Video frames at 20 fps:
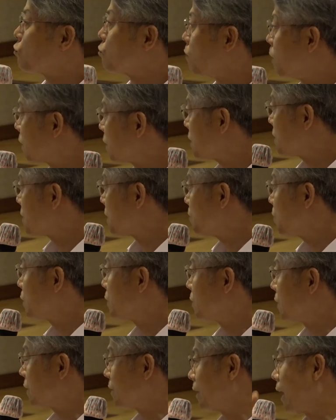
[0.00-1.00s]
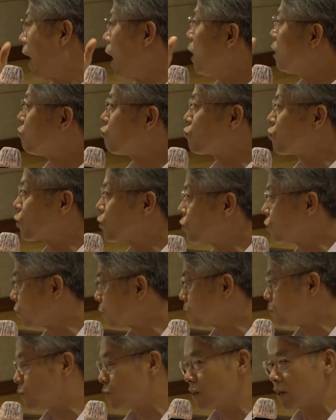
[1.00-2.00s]
주말까지 참았는데 다음 주에도
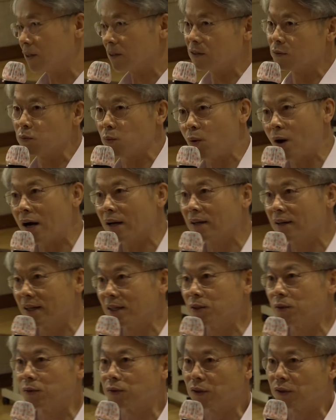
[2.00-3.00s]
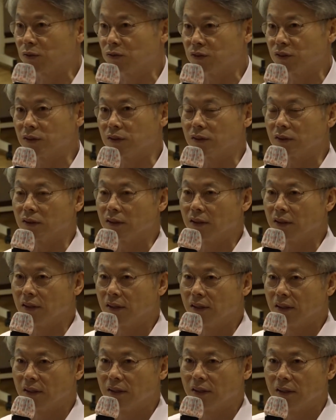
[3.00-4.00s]
그러면 제가 화를 내려고 그래요. 드디어.
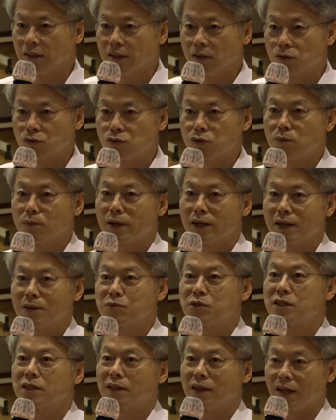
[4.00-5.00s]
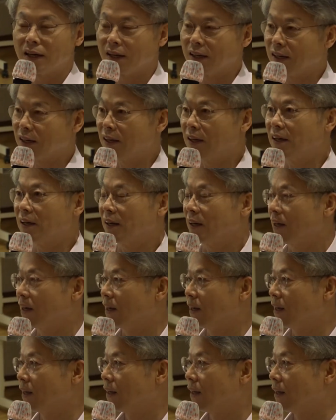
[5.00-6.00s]
출발합시다.
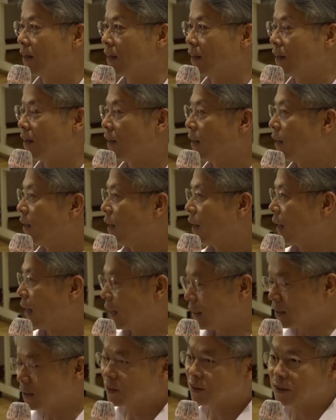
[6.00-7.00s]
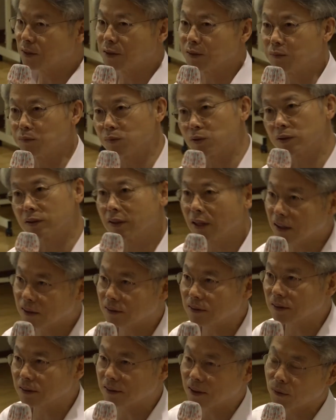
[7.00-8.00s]
아니 지금
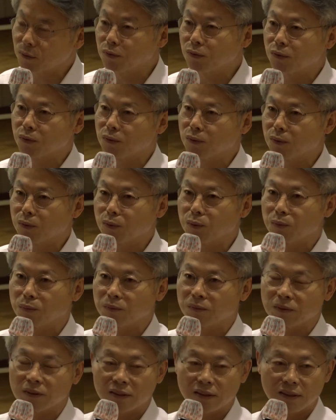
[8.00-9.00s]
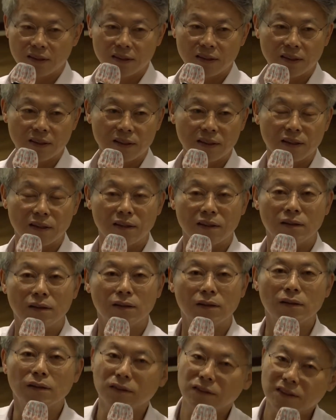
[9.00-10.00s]
승객들을 태우고
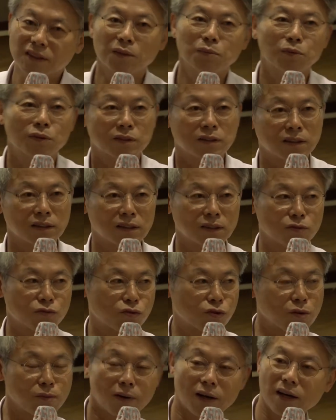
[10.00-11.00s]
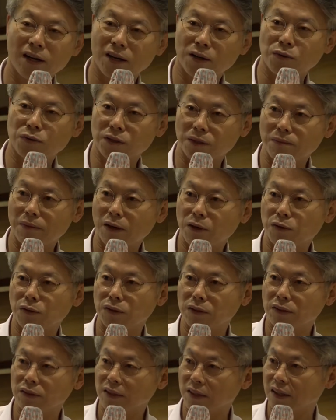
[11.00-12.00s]
언제부터 출발하라고 지금 하고
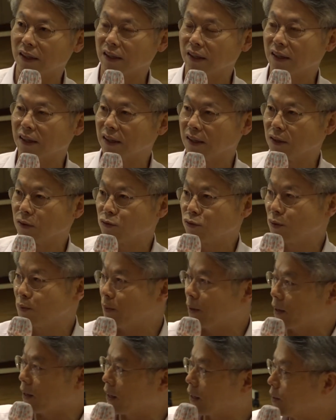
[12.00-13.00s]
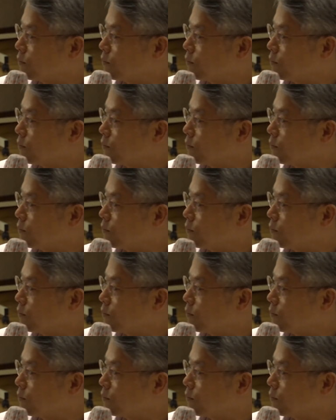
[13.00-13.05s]
있는데 출발 안